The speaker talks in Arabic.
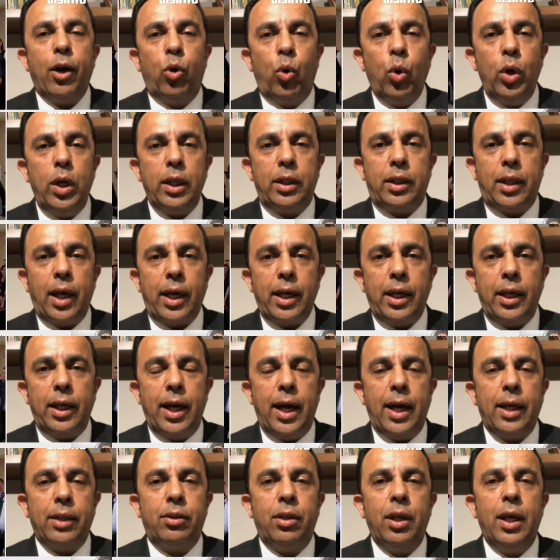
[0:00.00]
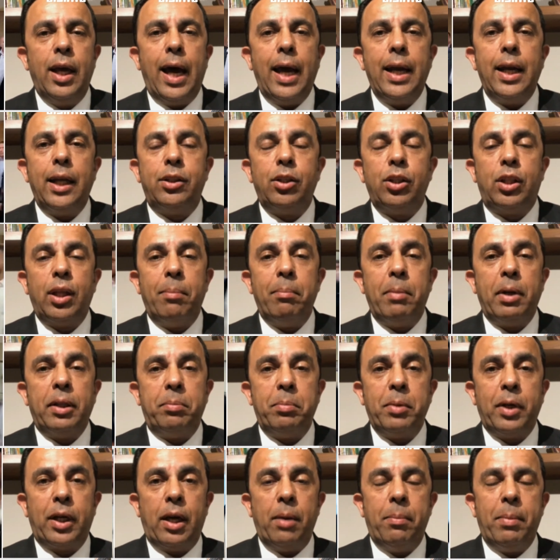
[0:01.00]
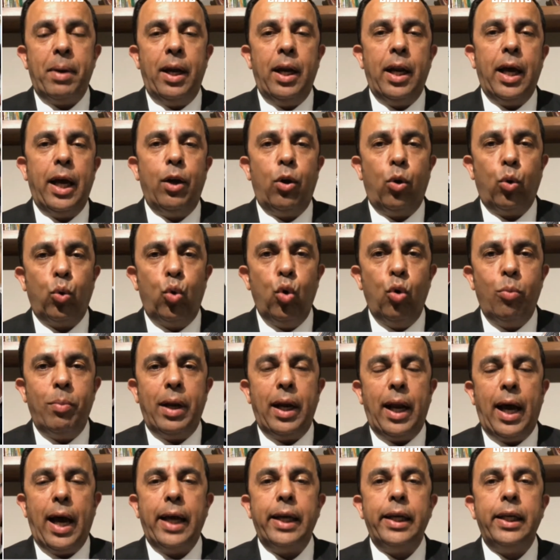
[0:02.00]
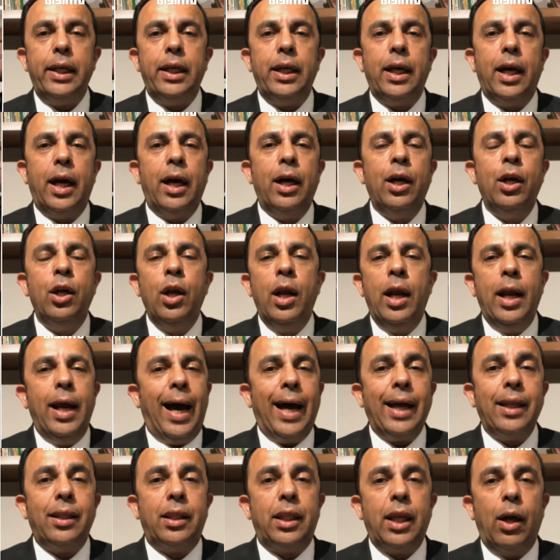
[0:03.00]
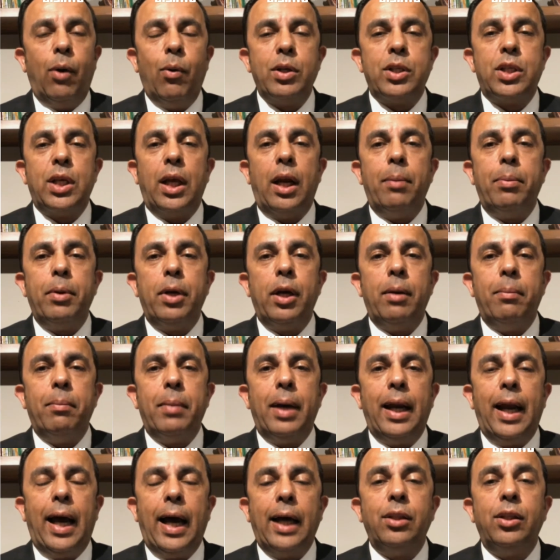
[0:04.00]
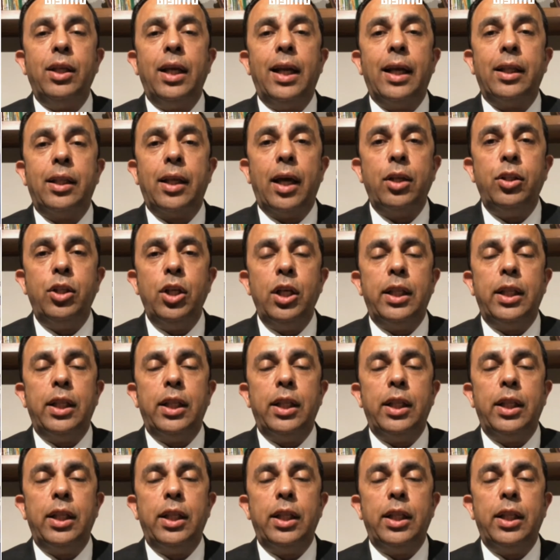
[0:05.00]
كل التعيينات التي تمت من قبل الحكومه الحاليه صحيح. حتى وصل بهم الحد الى تهديد